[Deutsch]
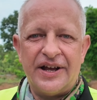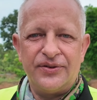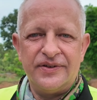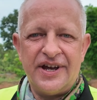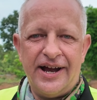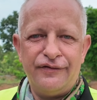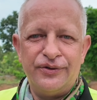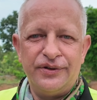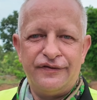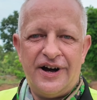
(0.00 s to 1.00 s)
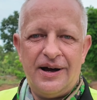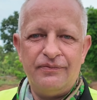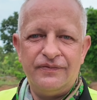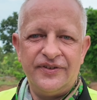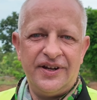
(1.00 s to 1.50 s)
also ein Teil von der
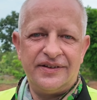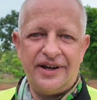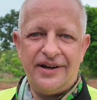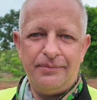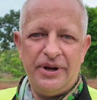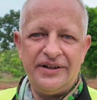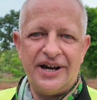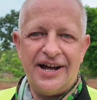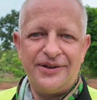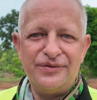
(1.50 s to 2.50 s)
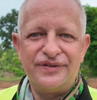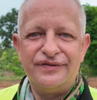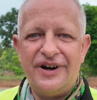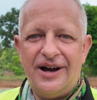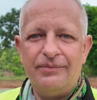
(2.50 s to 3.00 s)
Farm. Seht ihr, ich bin gerade auf
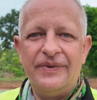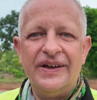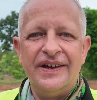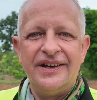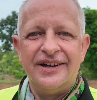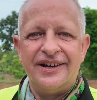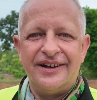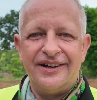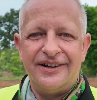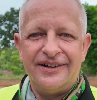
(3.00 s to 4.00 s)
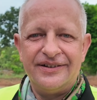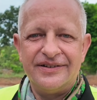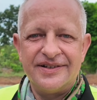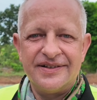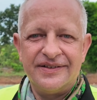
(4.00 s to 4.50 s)
der Farm. Äh,
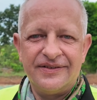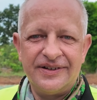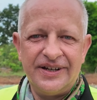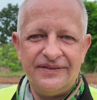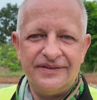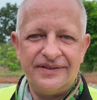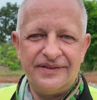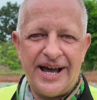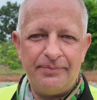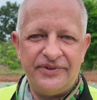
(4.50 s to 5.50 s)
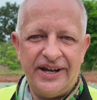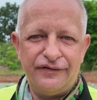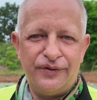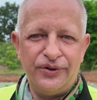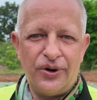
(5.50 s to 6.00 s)
ein
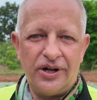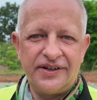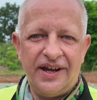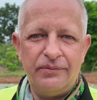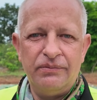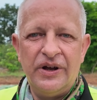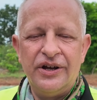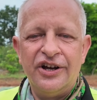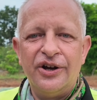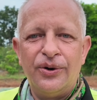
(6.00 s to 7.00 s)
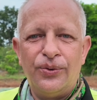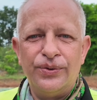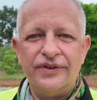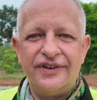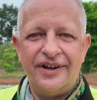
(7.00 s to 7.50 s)
Update von dort geben,
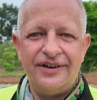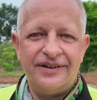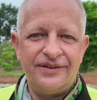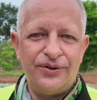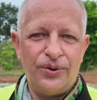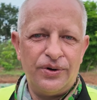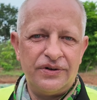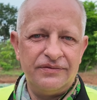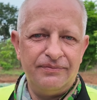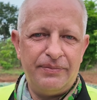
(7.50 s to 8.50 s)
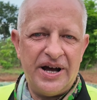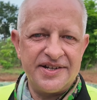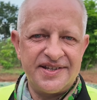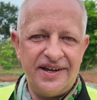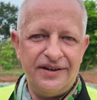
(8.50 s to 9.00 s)
und dann noch ein
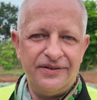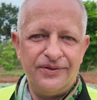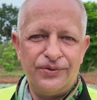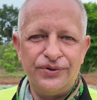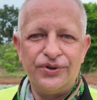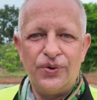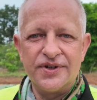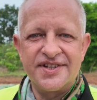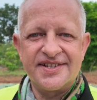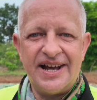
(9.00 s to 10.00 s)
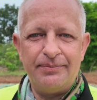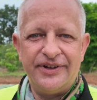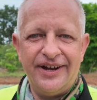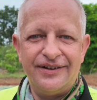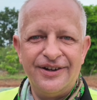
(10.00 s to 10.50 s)
paar Szenen und ein kurzes
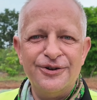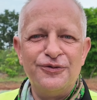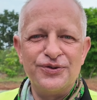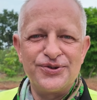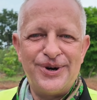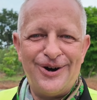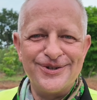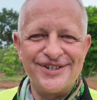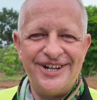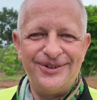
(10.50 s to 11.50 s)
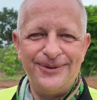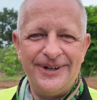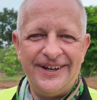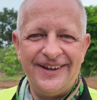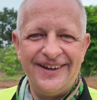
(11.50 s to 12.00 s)
Update von zu Hause
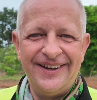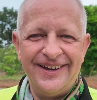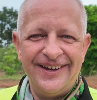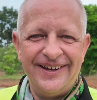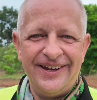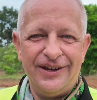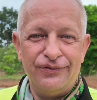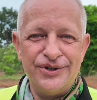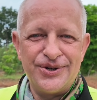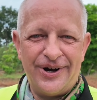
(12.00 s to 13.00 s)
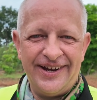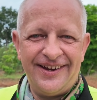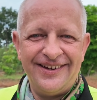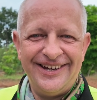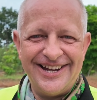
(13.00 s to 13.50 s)
natürlich. Ich wünsche
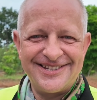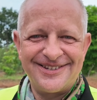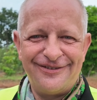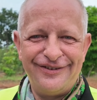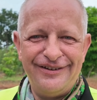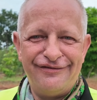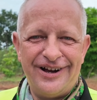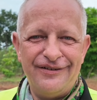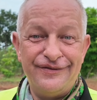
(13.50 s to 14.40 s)
euch jetzt auf jeden Fall